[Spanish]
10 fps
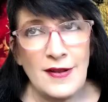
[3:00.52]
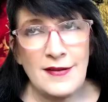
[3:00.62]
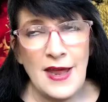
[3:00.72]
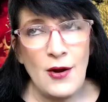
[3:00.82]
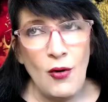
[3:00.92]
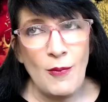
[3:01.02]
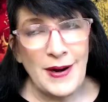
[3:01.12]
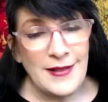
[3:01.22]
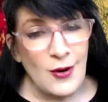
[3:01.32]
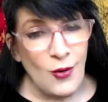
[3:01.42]
Entonces quiero
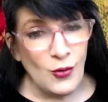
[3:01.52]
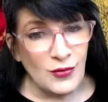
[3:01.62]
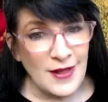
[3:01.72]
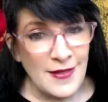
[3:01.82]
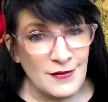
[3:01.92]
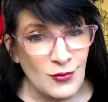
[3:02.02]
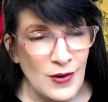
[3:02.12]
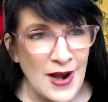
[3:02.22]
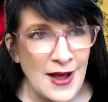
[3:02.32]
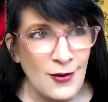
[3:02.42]
compartir con
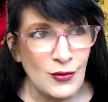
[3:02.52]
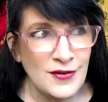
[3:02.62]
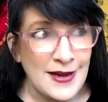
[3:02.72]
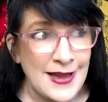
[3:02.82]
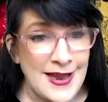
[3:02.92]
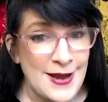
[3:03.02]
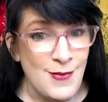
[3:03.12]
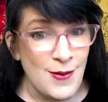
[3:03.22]
ustedes una cosa que